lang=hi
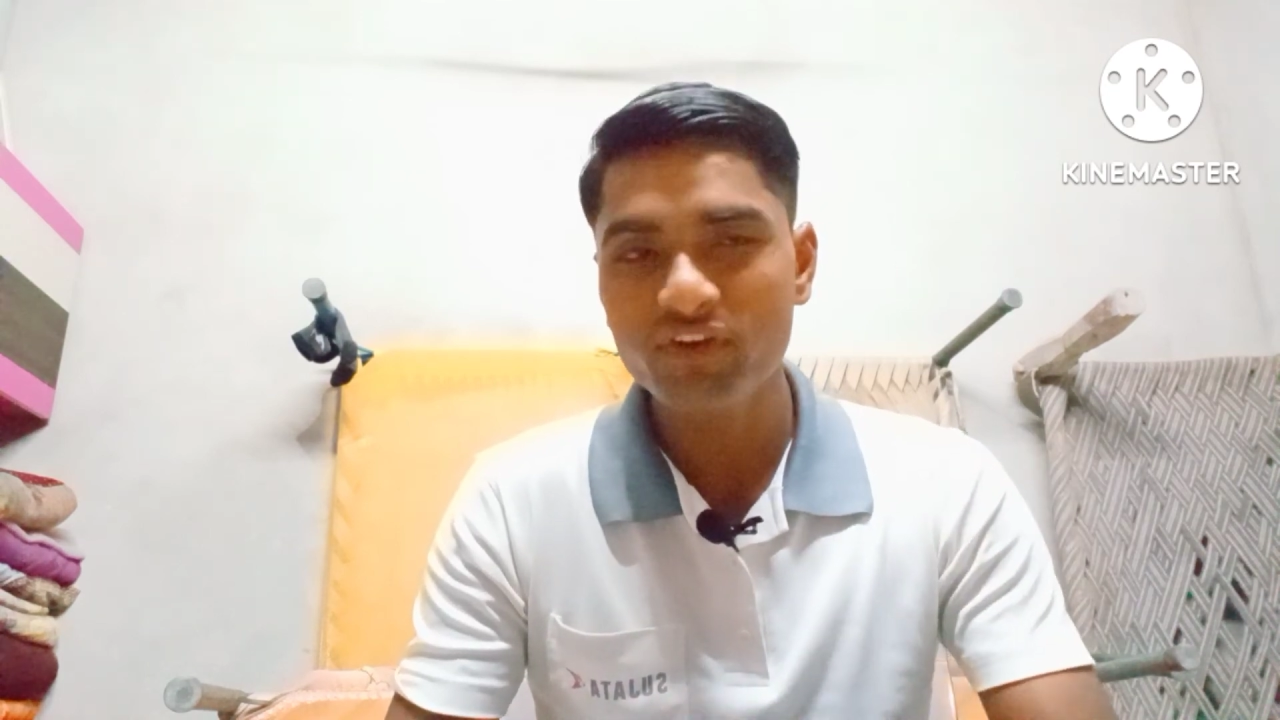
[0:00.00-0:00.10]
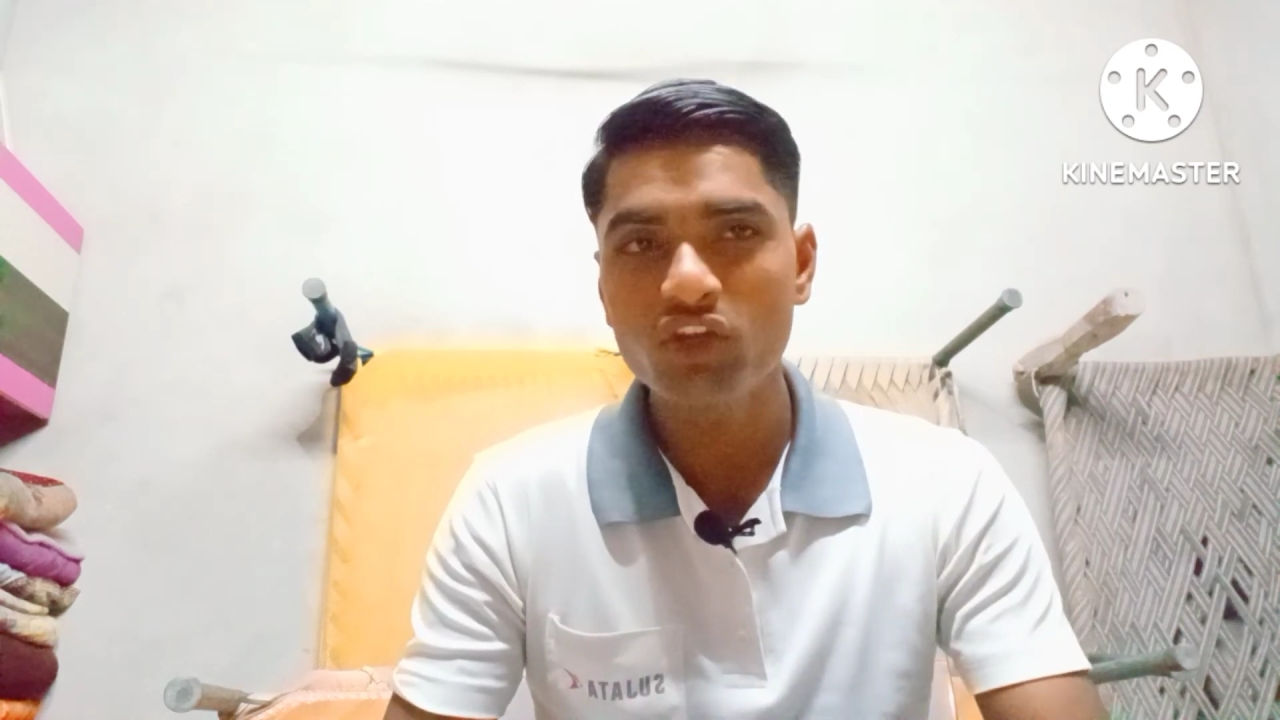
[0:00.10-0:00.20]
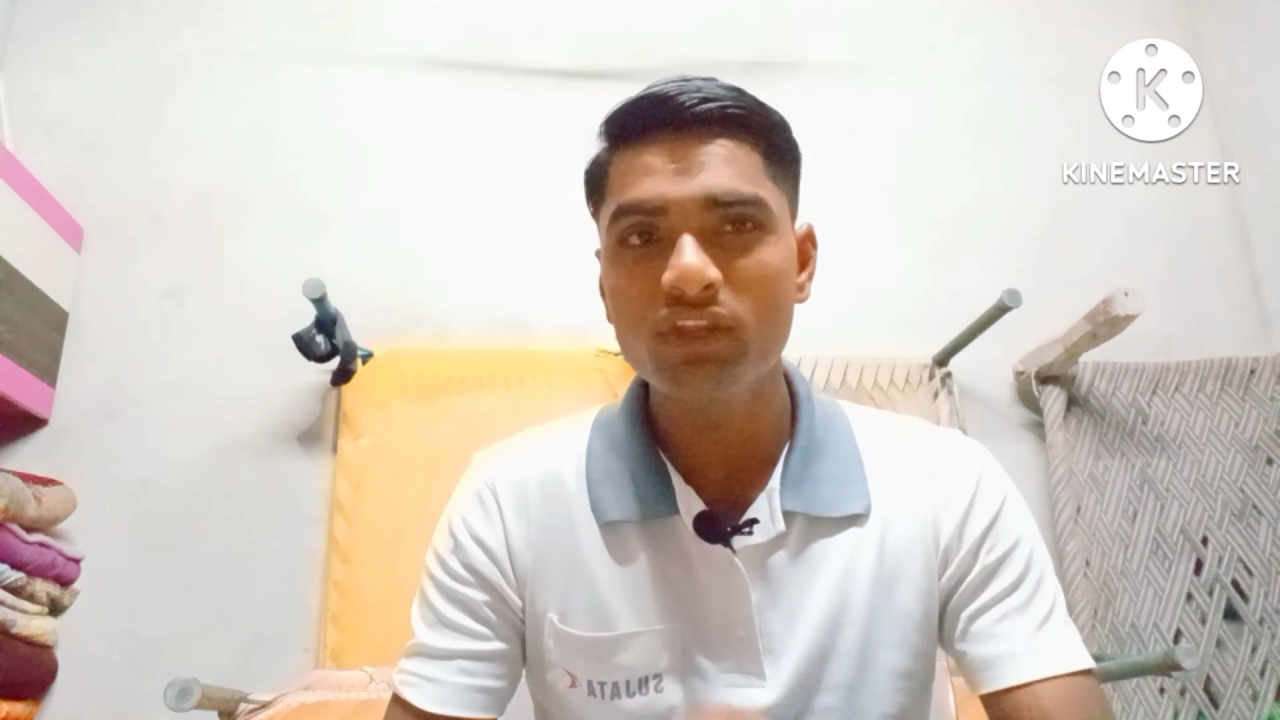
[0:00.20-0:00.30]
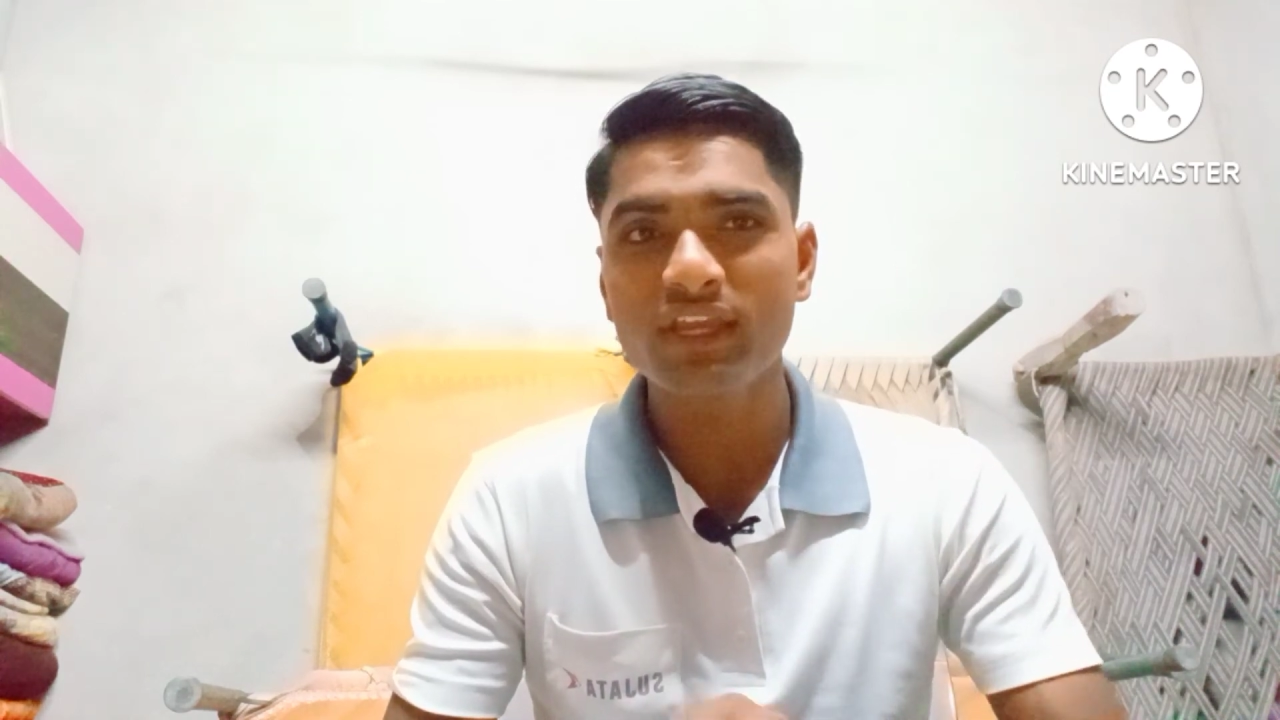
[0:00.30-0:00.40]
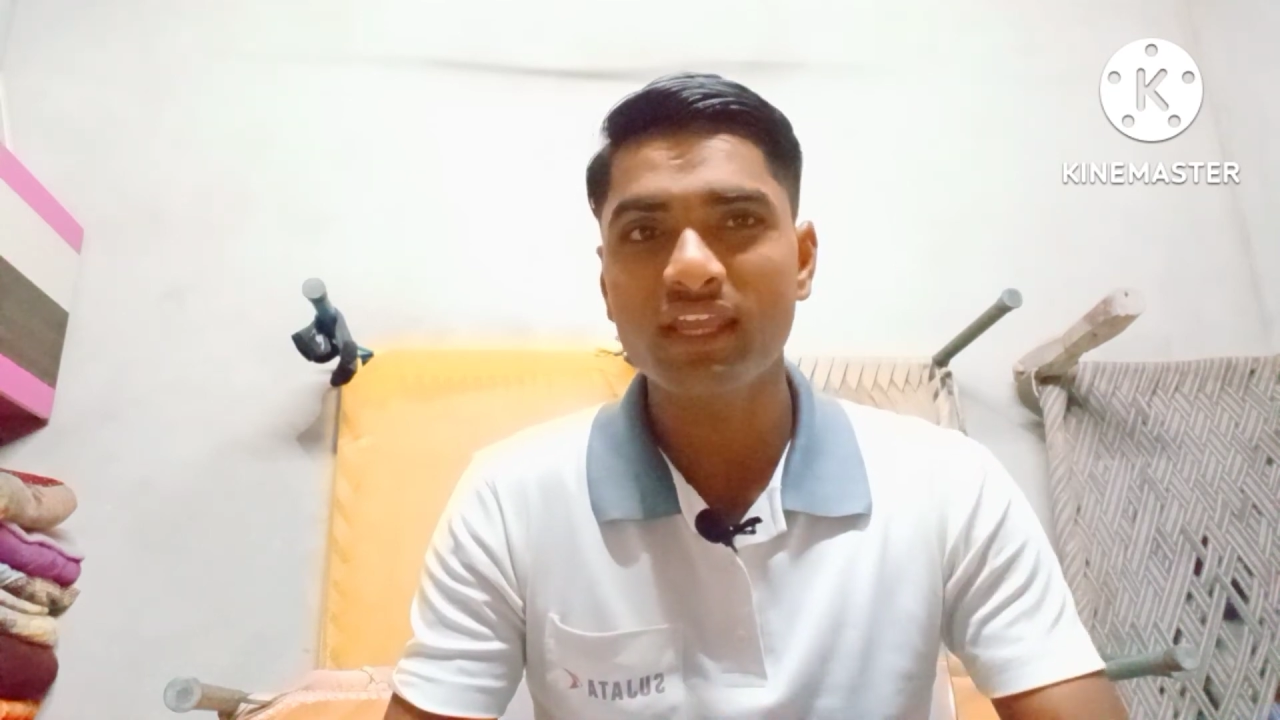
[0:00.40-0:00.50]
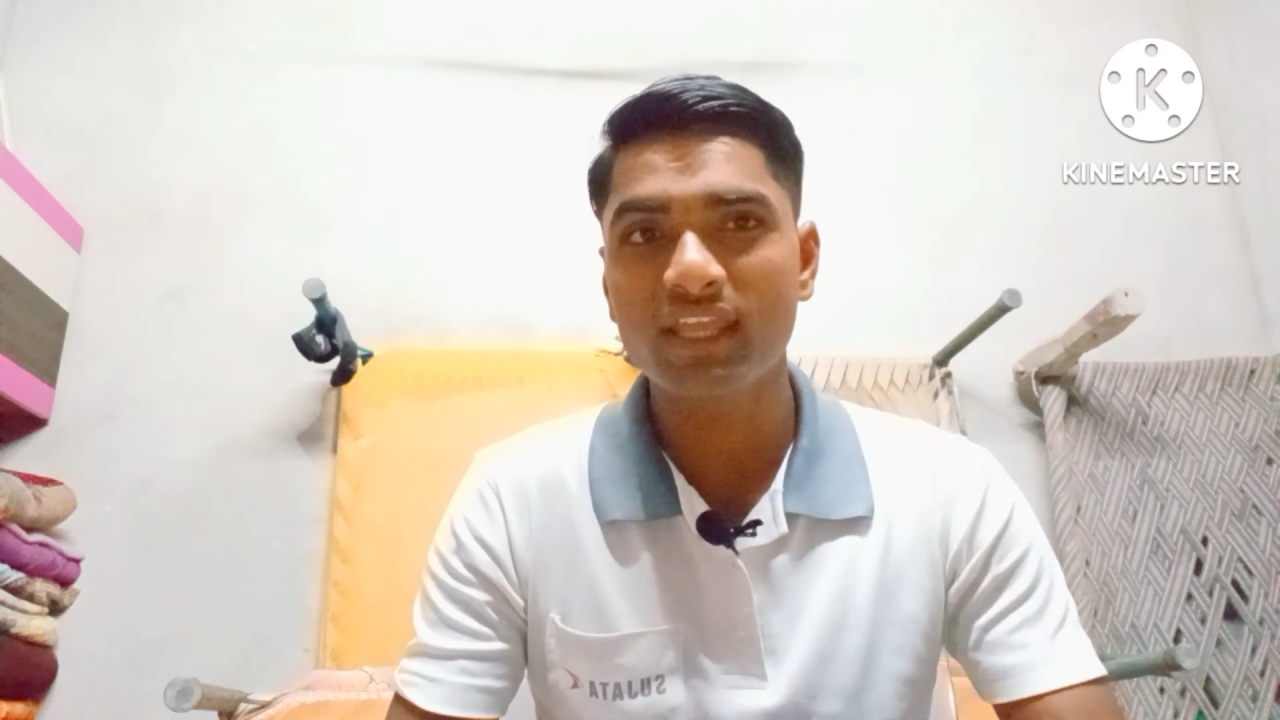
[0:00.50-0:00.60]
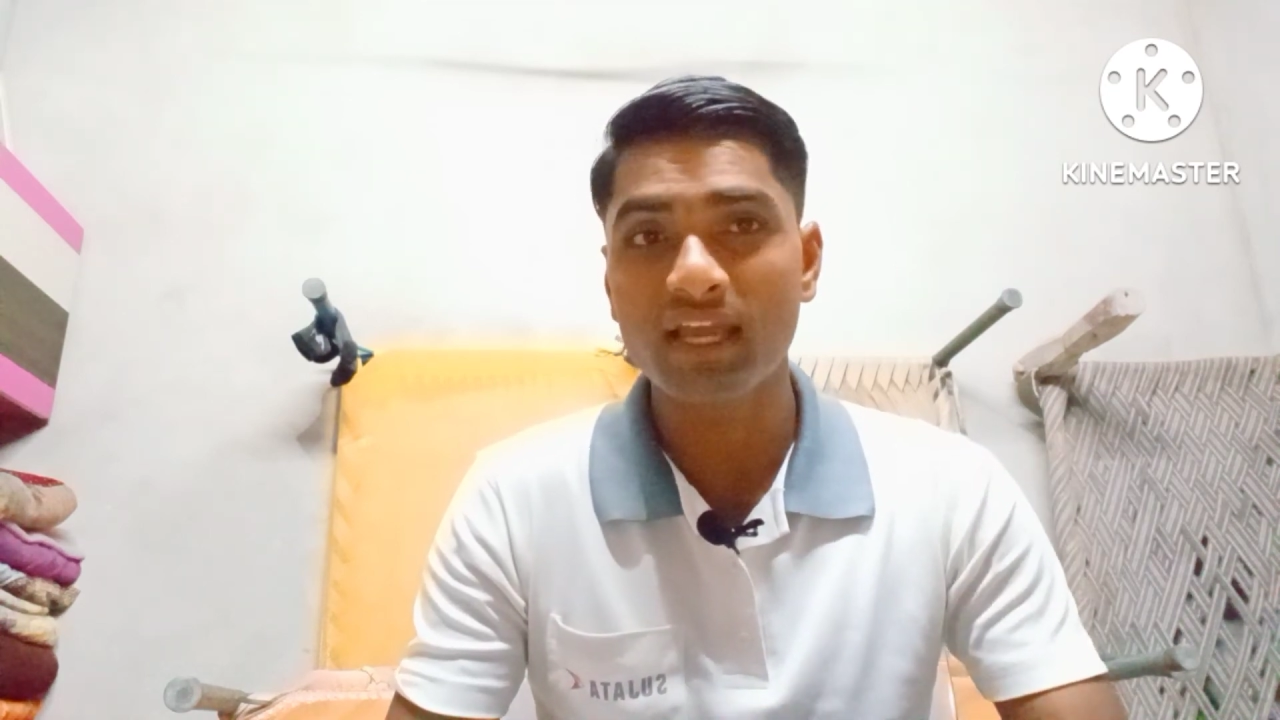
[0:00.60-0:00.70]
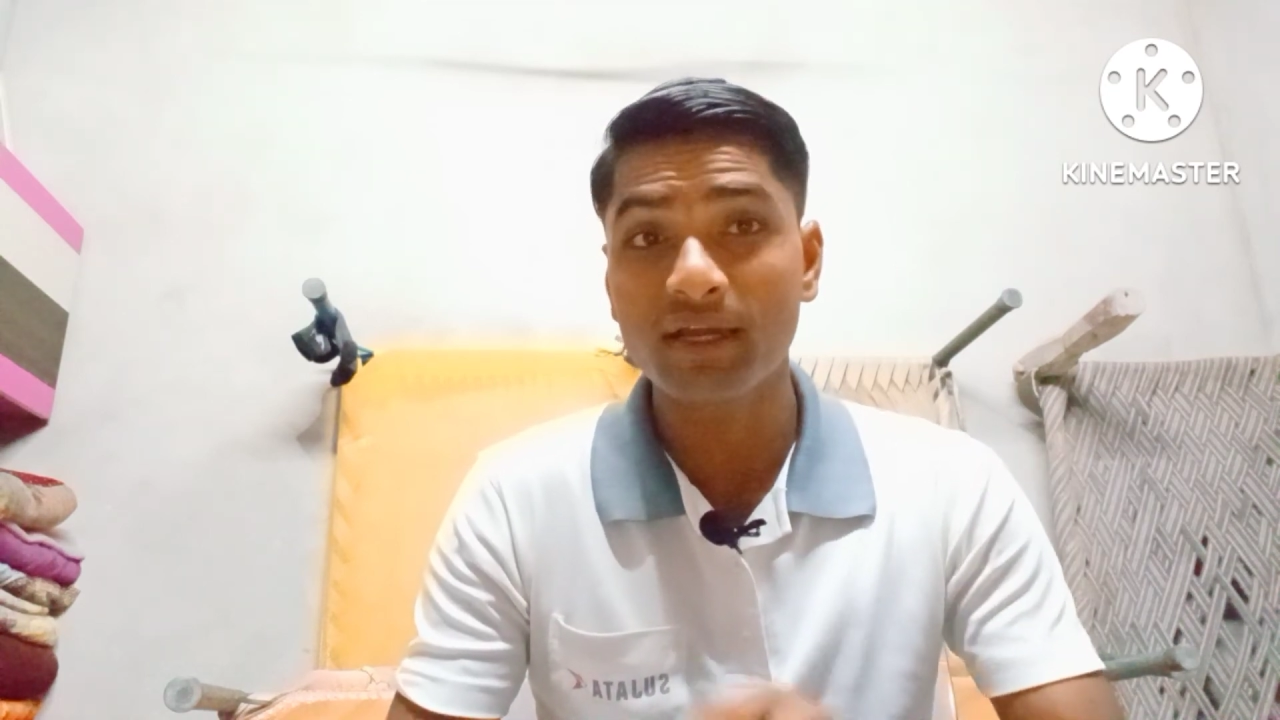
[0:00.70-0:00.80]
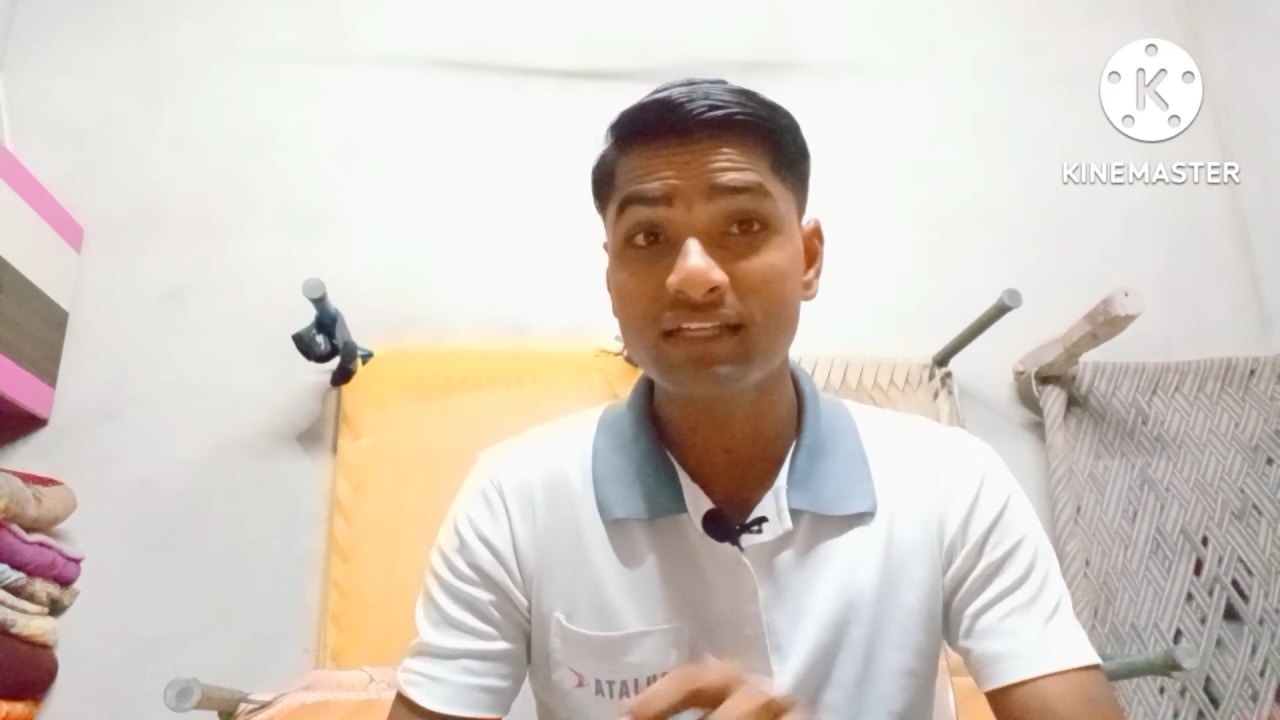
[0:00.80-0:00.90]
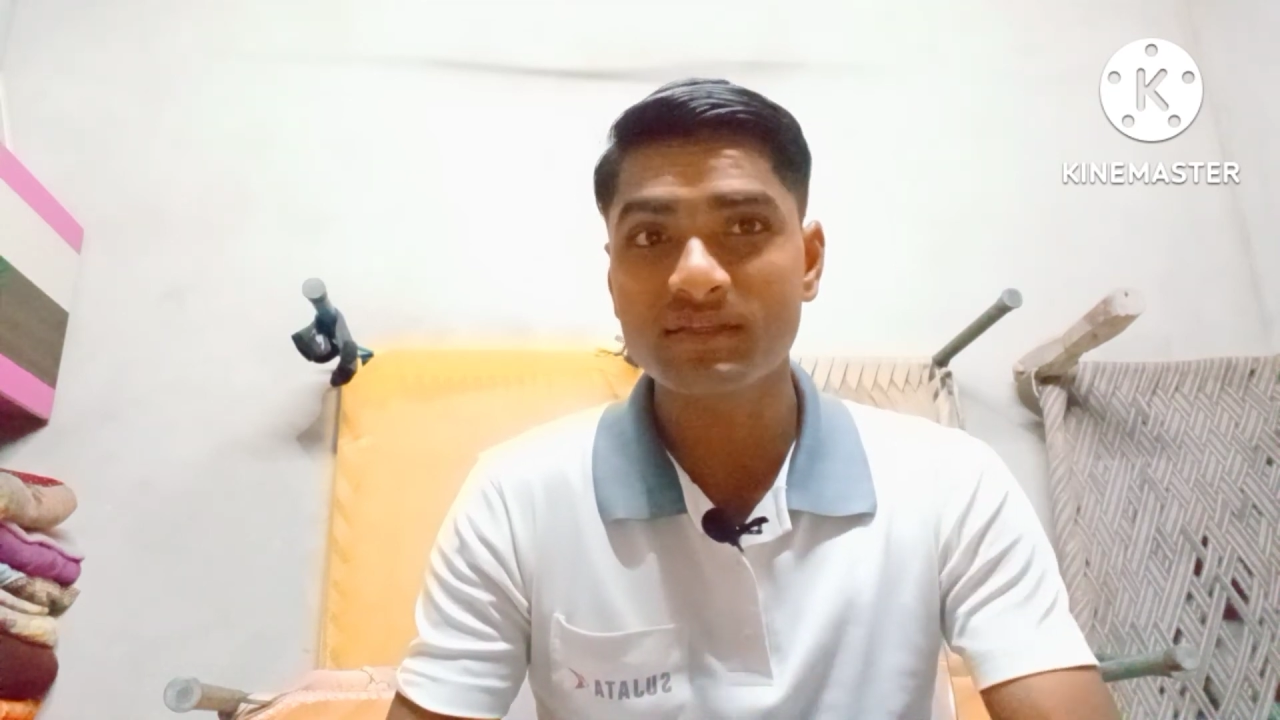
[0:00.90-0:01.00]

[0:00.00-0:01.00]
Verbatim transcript: वीडियो देखेंगे अगर